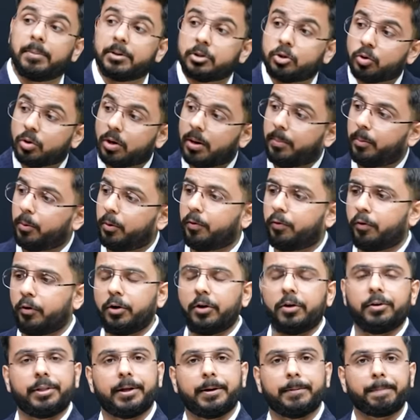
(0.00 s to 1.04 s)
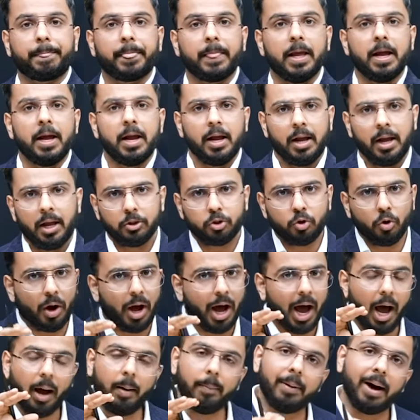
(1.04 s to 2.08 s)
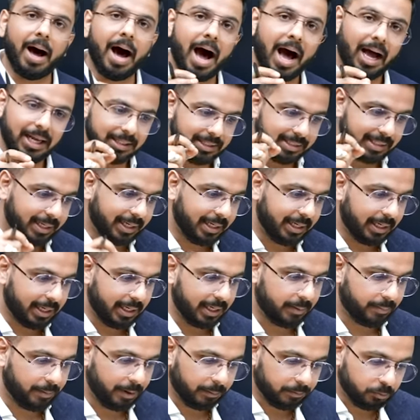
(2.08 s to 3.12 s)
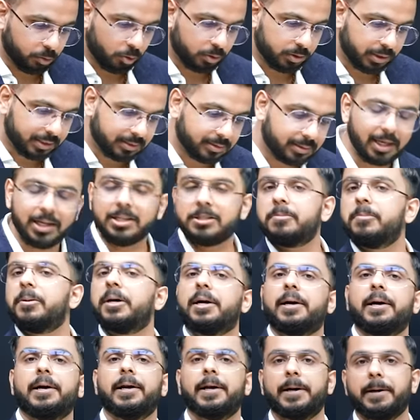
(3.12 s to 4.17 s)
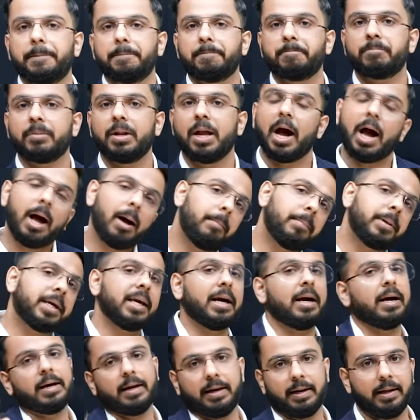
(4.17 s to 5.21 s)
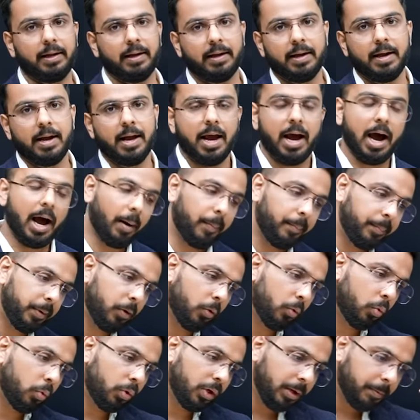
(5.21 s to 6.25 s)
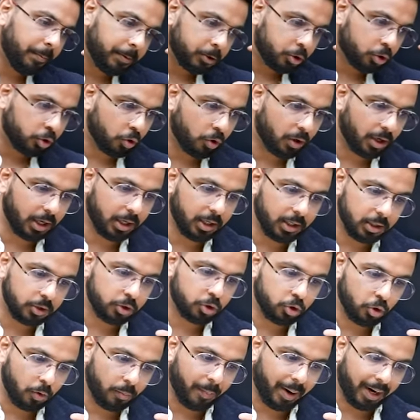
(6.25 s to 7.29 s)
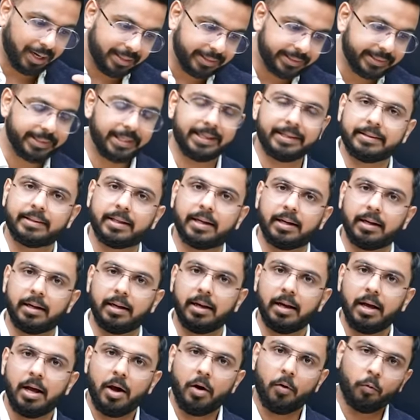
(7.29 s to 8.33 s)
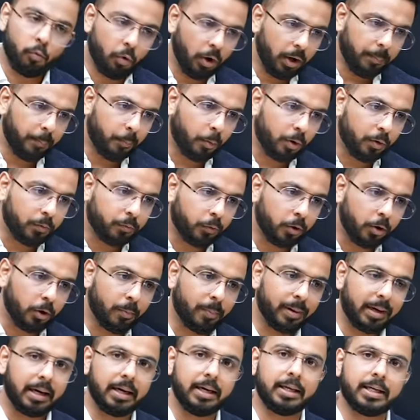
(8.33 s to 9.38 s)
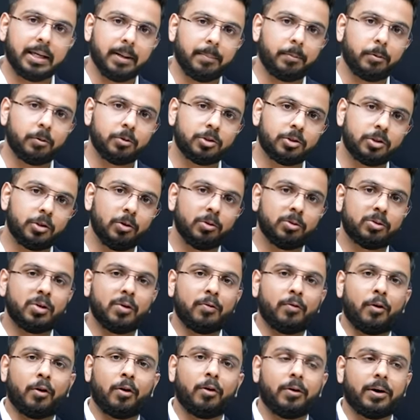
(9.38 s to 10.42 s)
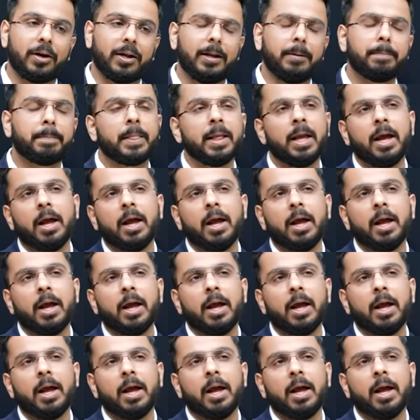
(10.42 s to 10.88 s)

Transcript: इन बच्चों का पोर्टफोलियो था तो अब आज की डेट में हम 2023 में खड़े हैं हम क्या करें हम भी उन्हीं बच्चों का जो माइंडसेट था वही पोर्टफोलियो बनाने की अप्रोच थी उसे फॉलो करें